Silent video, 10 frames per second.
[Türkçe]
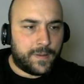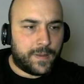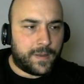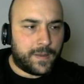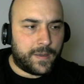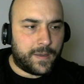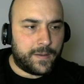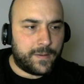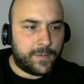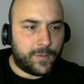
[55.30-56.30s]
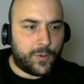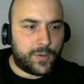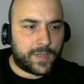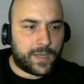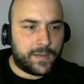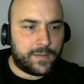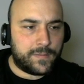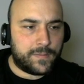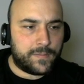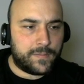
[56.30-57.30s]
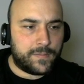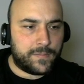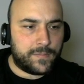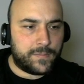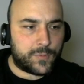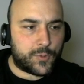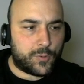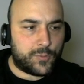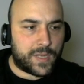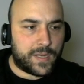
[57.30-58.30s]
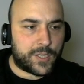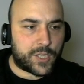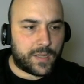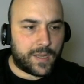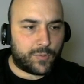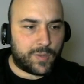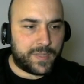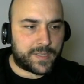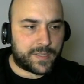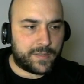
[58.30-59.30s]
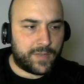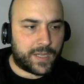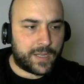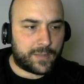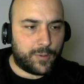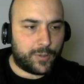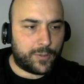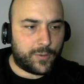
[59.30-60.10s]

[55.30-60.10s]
Ee, orada çok güzel eşyalar bulabilirsin. Dikkatli ol.